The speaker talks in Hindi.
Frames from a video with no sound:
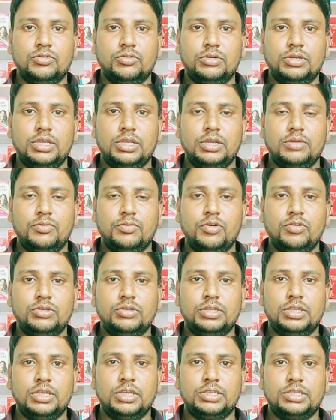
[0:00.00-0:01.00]
जो कि एक
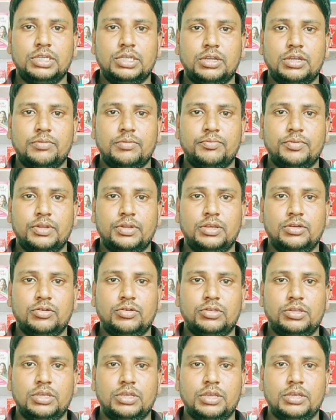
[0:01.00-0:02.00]
बहुत ही अच्छी कंपनी
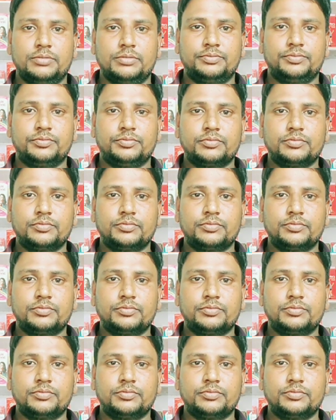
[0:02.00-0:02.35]
होती है